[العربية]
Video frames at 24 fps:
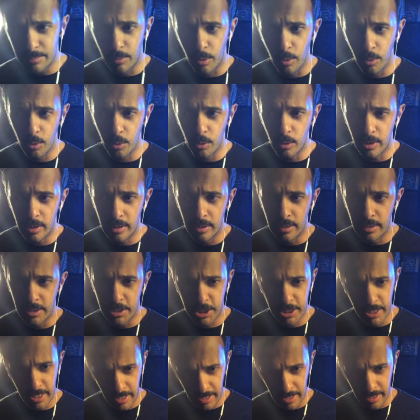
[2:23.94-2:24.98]
موضوع
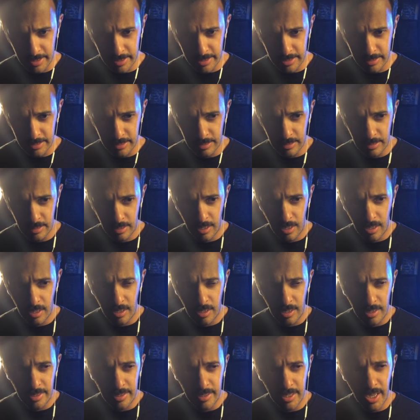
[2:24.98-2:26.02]
الشيلات
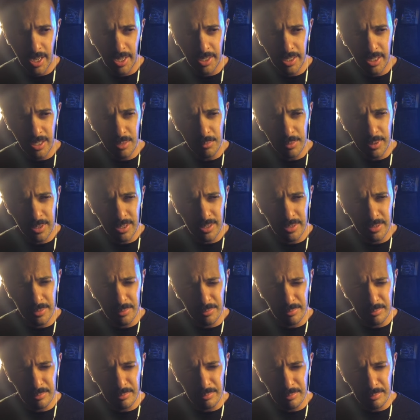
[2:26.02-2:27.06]
يعني يمكن
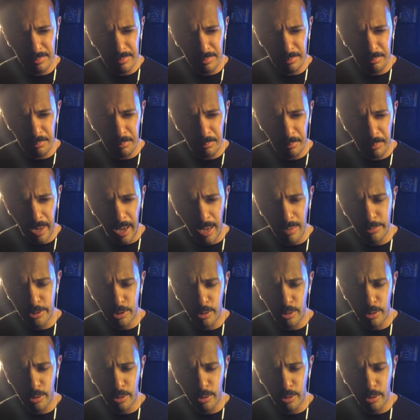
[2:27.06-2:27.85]
95%